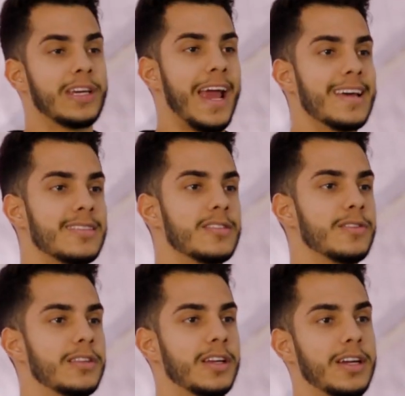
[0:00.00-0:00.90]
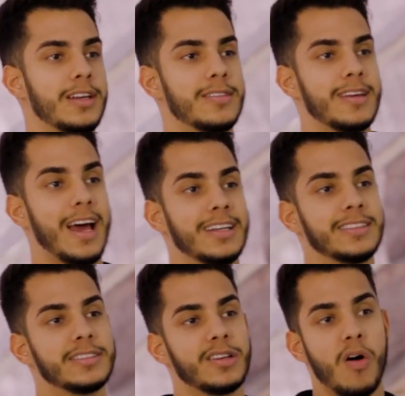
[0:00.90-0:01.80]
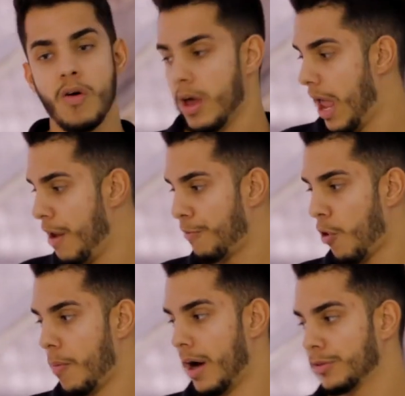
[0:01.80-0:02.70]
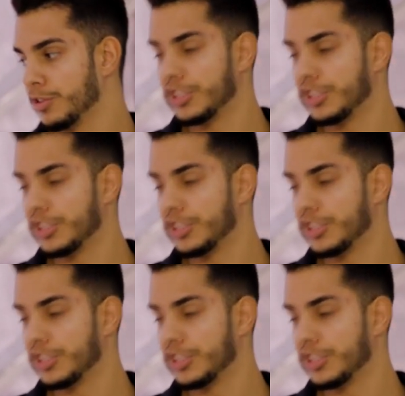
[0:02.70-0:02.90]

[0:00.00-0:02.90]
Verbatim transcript: que essas vitrines elas estão em formato